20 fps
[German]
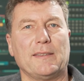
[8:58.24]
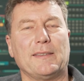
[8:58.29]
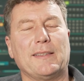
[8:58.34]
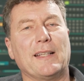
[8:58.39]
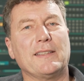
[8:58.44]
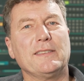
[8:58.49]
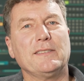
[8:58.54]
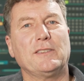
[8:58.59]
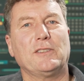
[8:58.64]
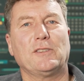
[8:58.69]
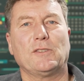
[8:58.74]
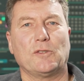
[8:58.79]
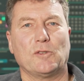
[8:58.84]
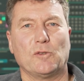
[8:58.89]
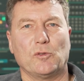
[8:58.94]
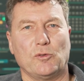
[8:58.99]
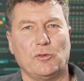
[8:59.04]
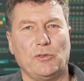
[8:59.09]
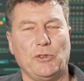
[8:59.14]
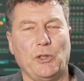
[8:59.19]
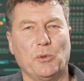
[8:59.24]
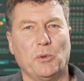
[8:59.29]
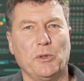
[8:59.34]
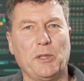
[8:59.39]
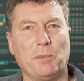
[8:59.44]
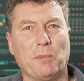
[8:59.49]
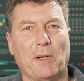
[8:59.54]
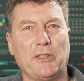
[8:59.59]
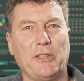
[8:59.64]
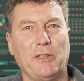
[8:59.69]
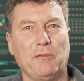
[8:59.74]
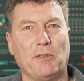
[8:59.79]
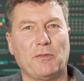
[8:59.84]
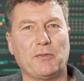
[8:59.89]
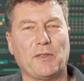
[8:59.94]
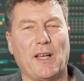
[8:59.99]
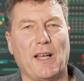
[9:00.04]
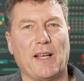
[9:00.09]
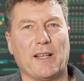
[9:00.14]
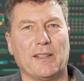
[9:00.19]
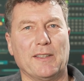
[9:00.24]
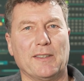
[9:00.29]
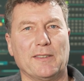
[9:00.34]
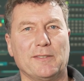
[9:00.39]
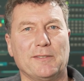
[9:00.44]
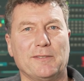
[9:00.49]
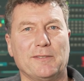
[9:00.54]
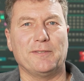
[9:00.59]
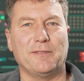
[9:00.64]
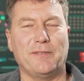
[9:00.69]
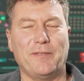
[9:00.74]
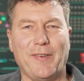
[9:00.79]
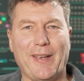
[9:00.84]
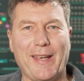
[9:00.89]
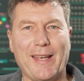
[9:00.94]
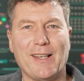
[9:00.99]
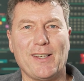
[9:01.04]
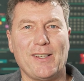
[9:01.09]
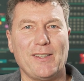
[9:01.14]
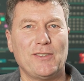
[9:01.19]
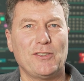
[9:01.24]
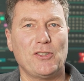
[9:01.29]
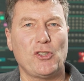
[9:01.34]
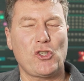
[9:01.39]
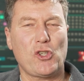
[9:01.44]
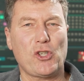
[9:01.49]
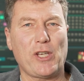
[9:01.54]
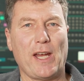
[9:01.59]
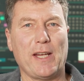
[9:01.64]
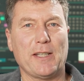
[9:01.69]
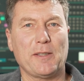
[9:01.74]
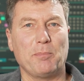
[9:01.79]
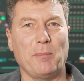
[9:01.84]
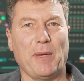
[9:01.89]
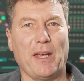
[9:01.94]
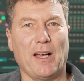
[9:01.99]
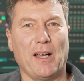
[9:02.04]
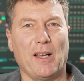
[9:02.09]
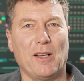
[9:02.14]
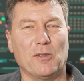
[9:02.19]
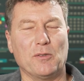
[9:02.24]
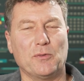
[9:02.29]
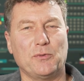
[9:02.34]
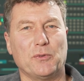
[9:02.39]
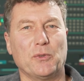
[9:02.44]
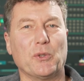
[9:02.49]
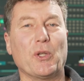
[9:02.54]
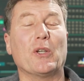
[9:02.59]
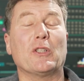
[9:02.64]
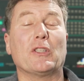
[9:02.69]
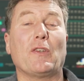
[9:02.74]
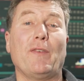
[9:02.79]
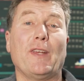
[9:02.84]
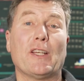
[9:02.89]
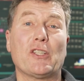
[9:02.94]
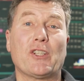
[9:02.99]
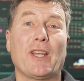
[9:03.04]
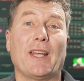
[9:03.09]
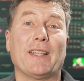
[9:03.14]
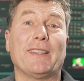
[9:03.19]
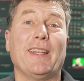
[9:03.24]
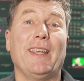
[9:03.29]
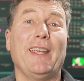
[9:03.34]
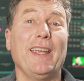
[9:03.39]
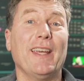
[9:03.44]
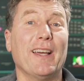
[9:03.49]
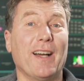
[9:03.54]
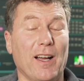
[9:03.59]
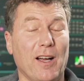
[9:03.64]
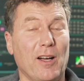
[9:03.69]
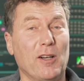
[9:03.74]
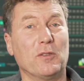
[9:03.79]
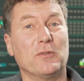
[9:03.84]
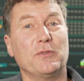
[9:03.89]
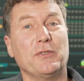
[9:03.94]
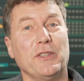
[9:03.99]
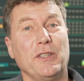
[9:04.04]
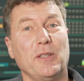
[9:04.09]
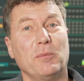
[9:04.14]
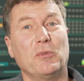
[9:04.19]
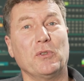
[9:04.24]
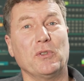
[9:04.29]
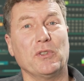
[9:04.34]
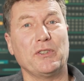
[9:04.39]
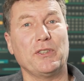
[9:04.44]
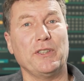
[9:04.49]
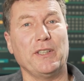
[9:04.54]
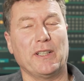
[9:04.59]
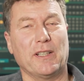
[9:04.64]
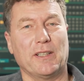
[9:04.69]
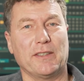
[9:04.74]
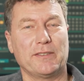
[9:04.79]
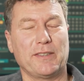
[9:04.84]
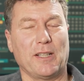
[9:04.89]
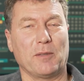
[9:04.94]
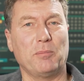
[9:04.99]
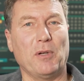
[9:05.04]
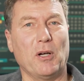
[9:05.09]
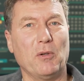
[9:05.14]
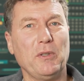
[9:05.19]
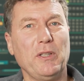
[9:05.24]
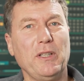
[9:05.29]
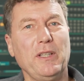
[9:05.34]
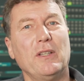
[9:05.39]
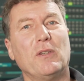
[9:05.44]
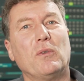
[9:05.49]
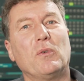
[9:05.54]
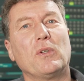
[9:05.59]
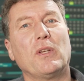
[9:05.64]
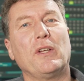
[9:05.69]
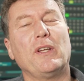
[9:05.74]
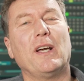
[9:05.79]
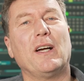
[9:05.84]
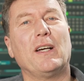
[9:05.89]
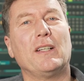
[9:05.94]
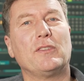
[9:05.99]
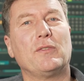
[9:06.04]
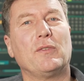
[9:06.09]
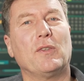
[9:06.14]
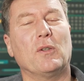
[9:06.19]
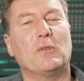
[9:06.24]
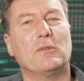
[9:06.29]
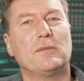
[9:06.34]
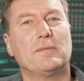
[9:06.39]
Dann die ultimative Frage. Wer steigt mehr auf oder wer steigt eher auf in die Bundesliga? St. Pauli oder der HSV?